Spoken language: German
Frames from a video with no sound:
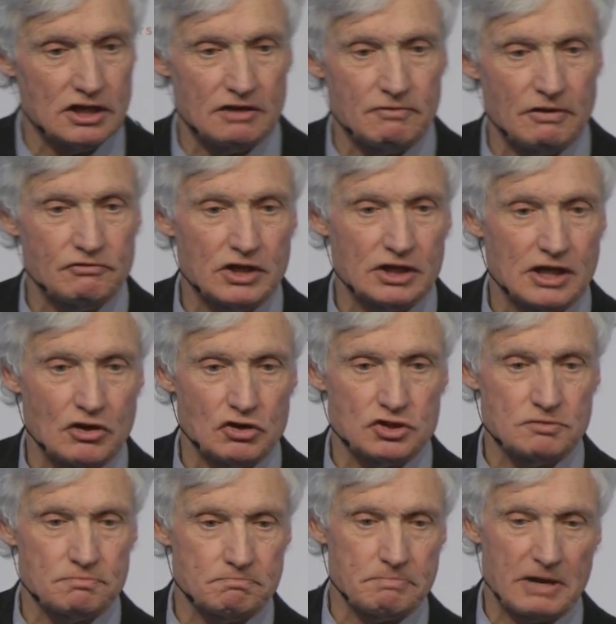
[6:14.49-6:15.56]
Etwa
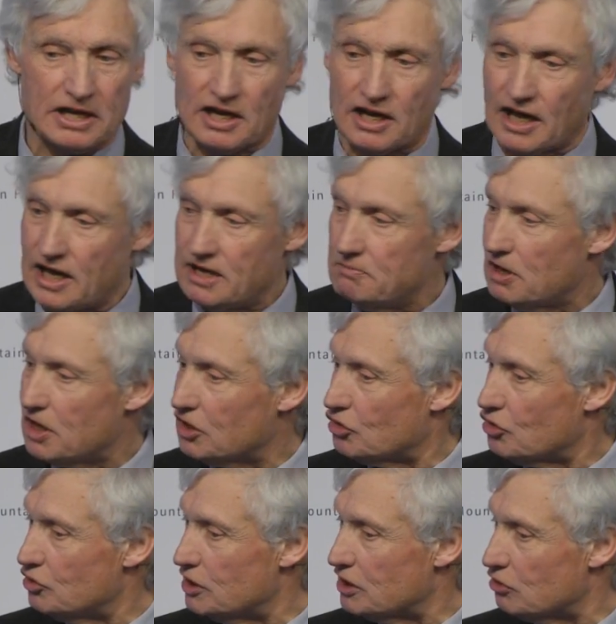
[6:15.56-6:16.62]
4000 Bäckereien machen
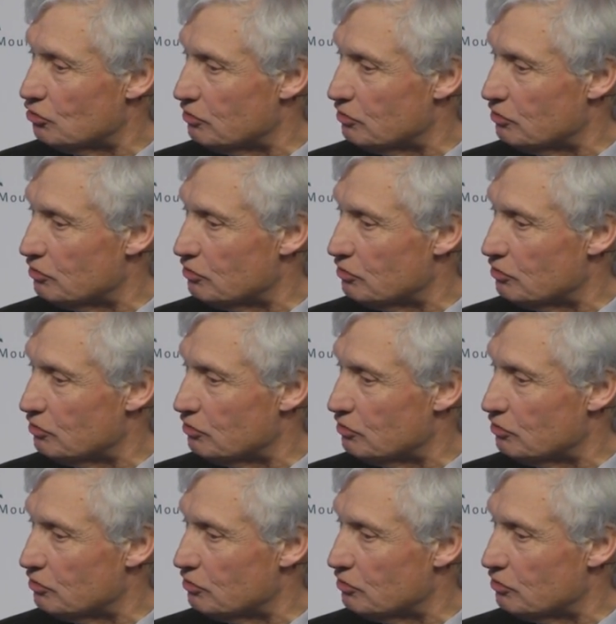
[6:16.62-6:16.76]
König